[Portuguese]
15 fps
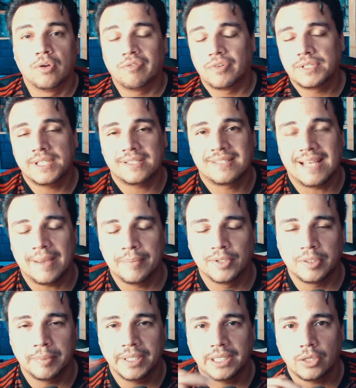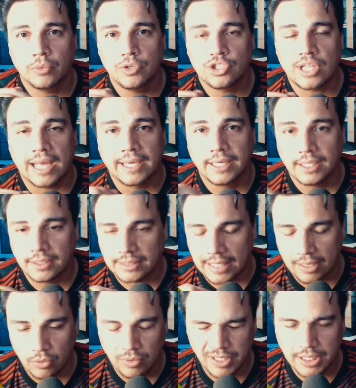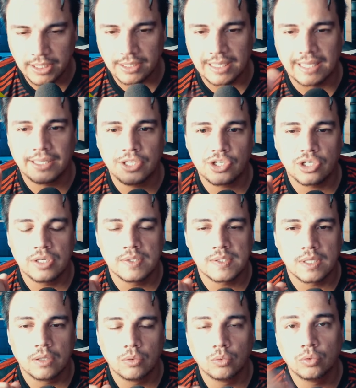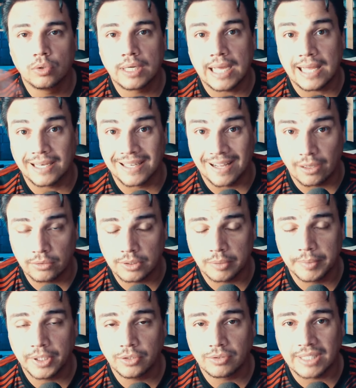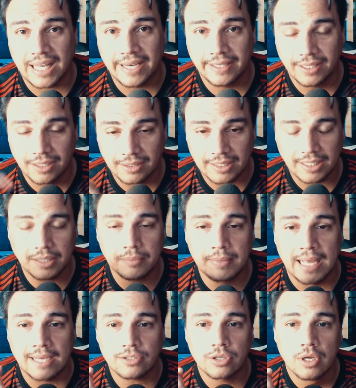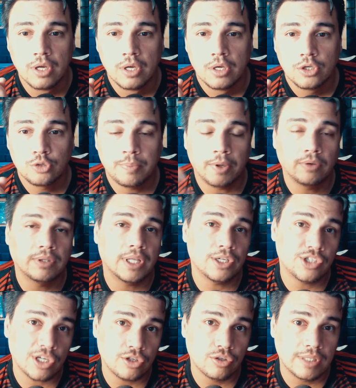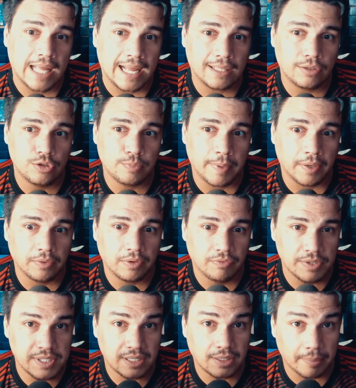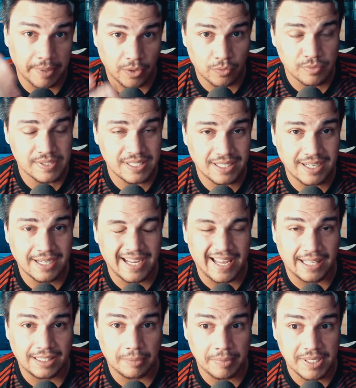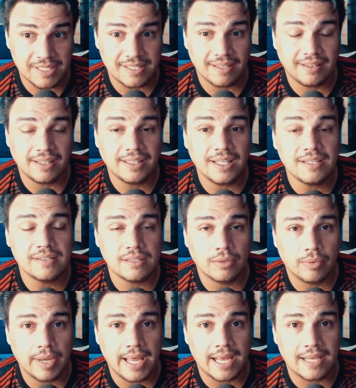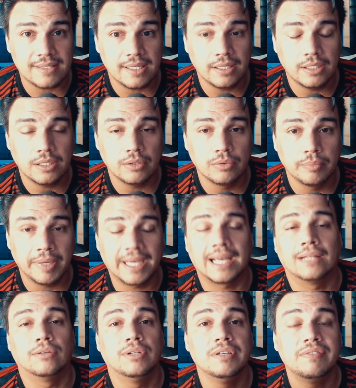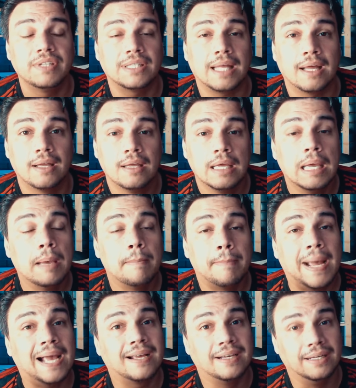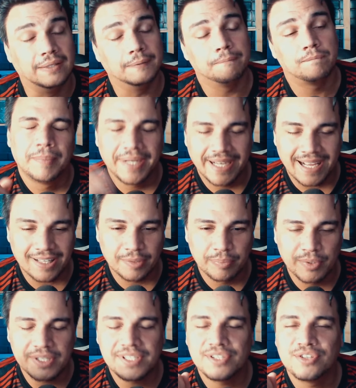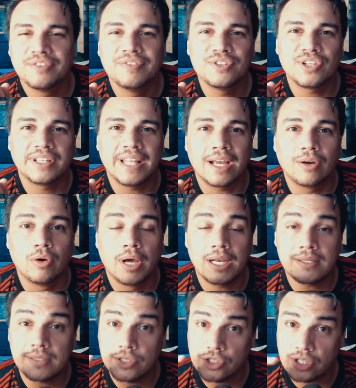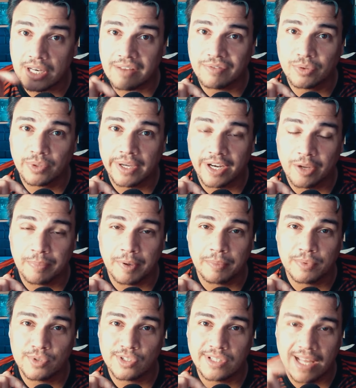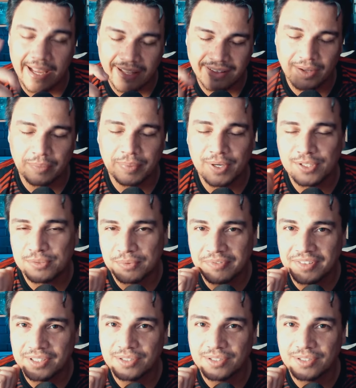Bom, você sabe, eu também tenho o Instagram, tá? O link na descrição. O canal também no Telegram tá aqui embaixo. Espero que tenha te ajudado. Espero que você também consiga ganhar também esses 75 reais aí que o Mercado Livre tá pagando. Obrigado por assistir o vídeo até agora. Se inscreve no canal para me ajudar e até o um próximo